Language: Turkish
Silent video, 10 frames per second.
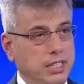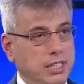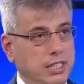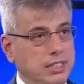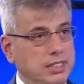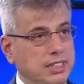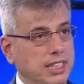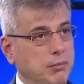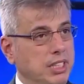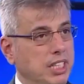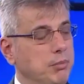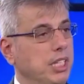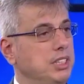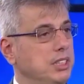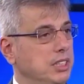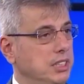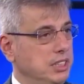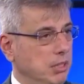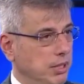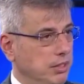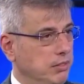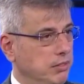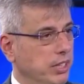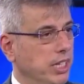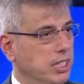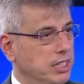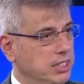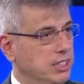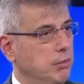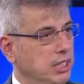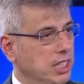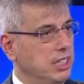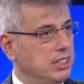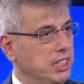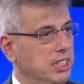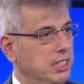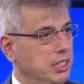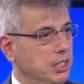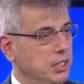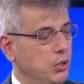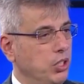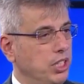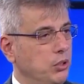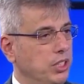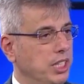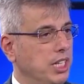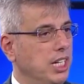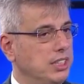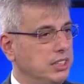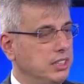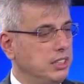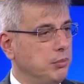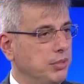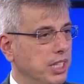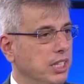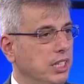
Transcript: kısıtlamalar başladığı zaman veya kısıtlamalar sayı oran olarak arttırılıp da